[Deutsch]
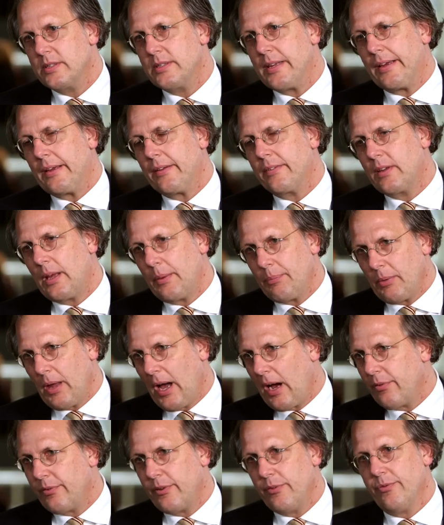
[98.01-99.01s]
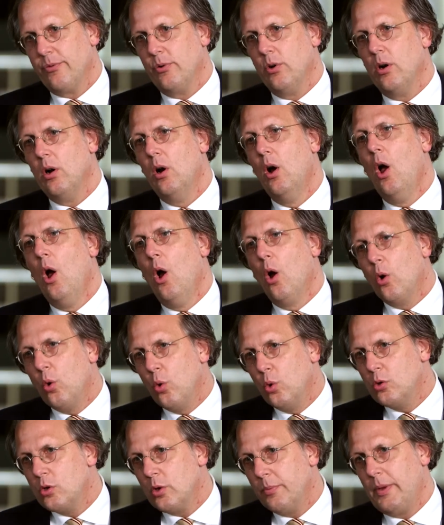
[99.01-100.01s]
Ich denke, es gibt nach wie vor
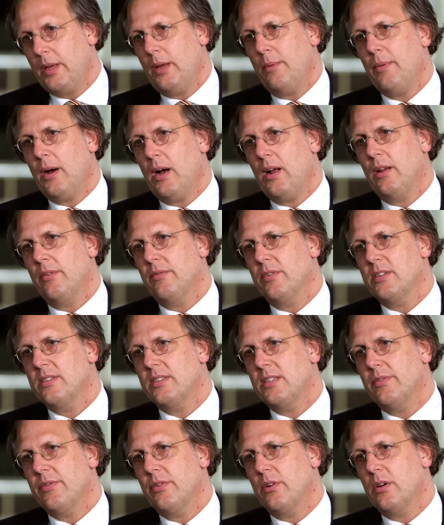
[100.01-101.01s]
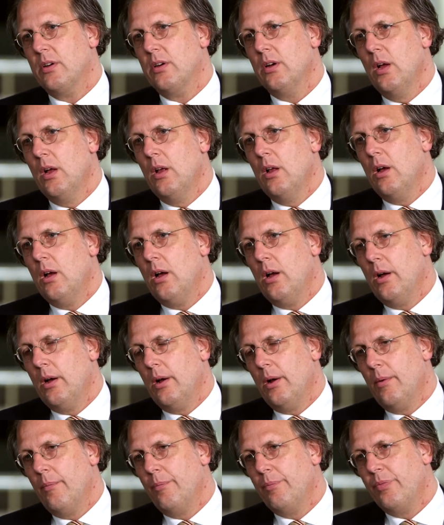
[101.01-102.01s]
gute minimalinvasive
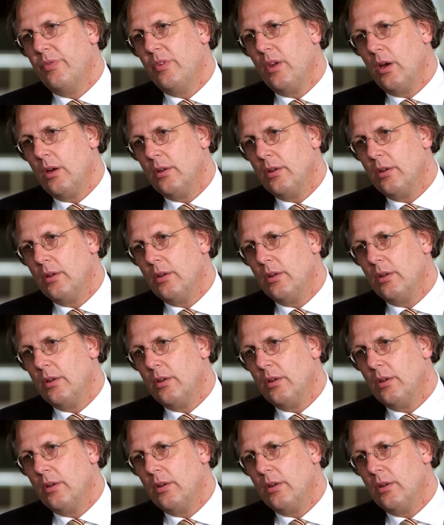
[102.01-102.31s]
ähm,